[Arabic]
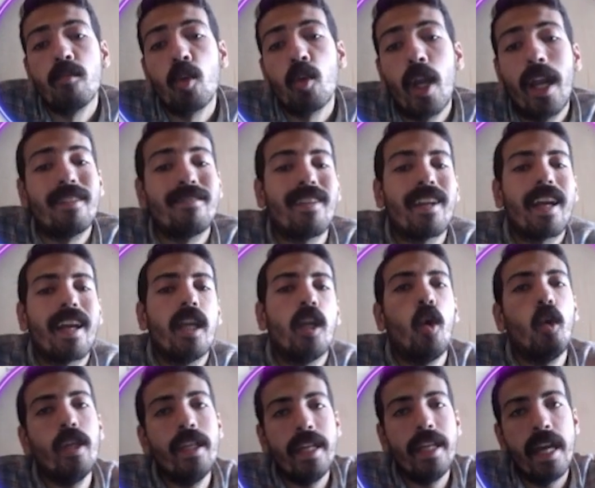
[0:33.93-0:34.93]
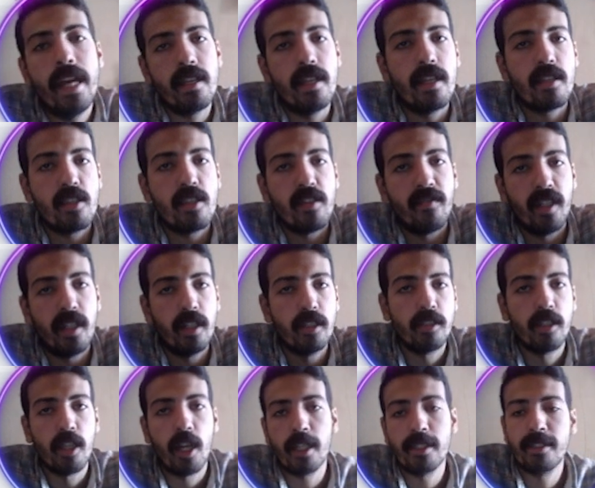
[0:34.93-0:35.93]
بيقول على الدرجه العليا اللي هي الصفه
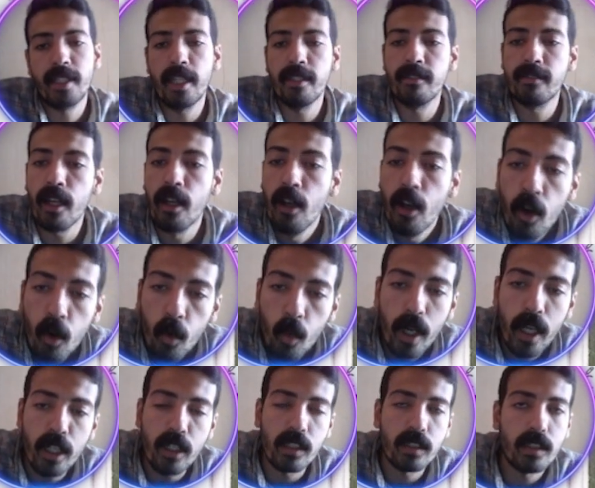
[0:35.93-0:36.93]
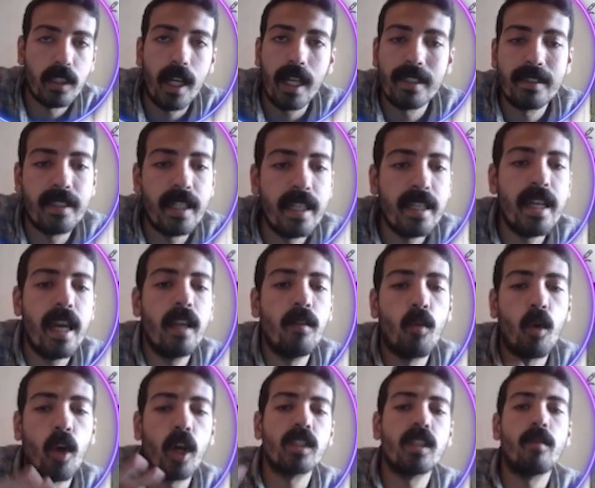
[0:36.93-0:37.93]
الدرجه الثالثه والدرجه الثانيه
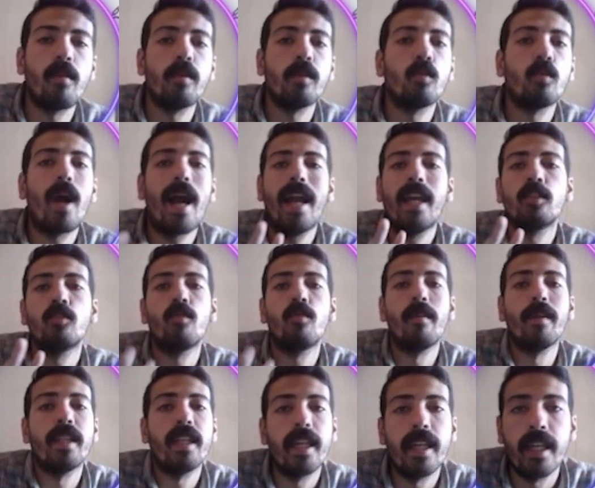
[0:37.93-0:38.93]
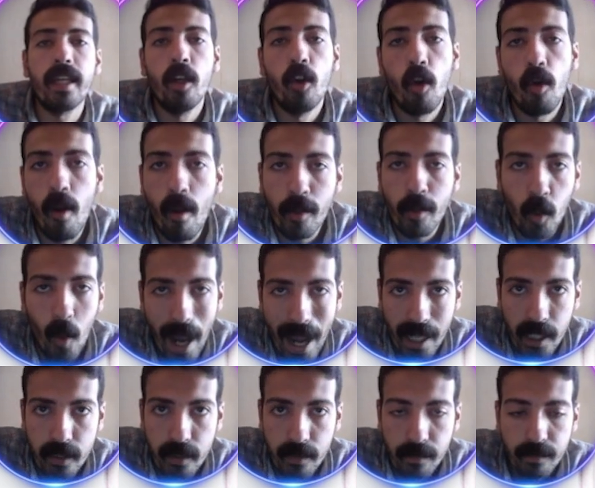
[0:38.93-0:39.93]
المقارنه ما بين واحد وما بين ايه؟ وما بين
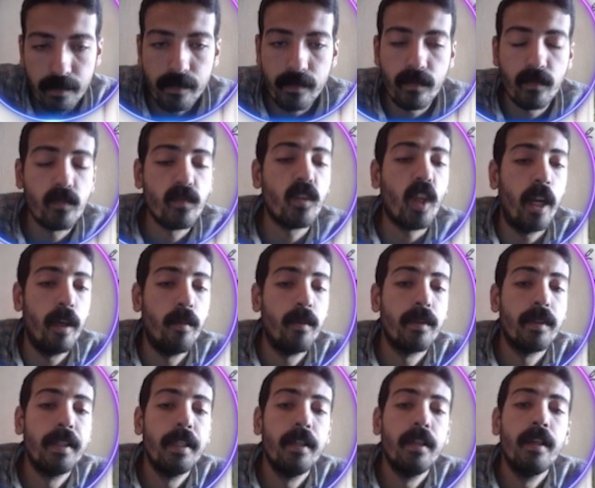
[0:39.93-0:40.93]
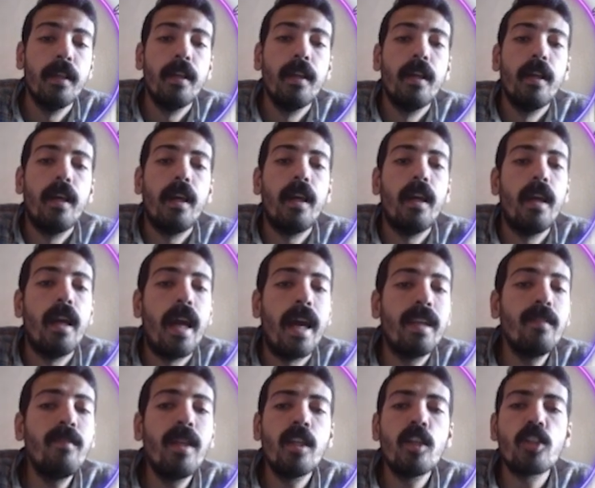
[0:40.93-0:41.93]
واحد. طيب آه،
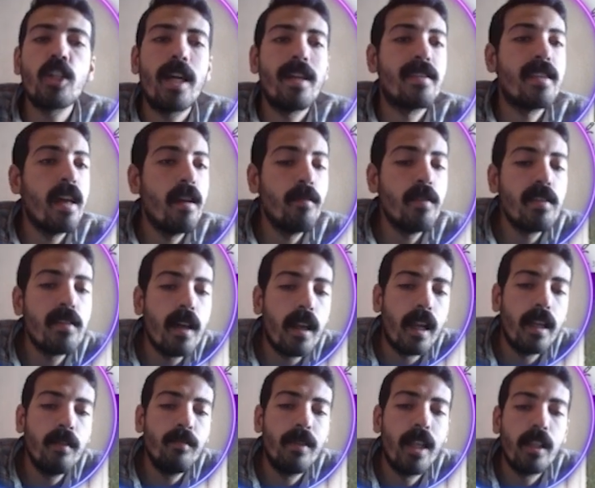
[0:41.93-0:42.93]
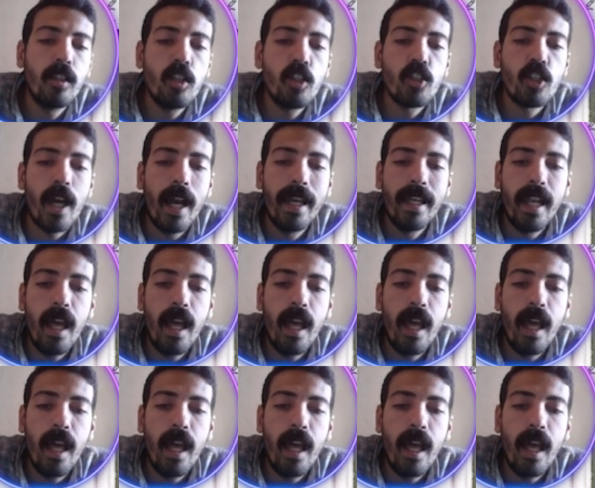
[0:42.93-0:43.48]
هنبدا نشرح ازاي يا مستر؟ هنبدا نشرح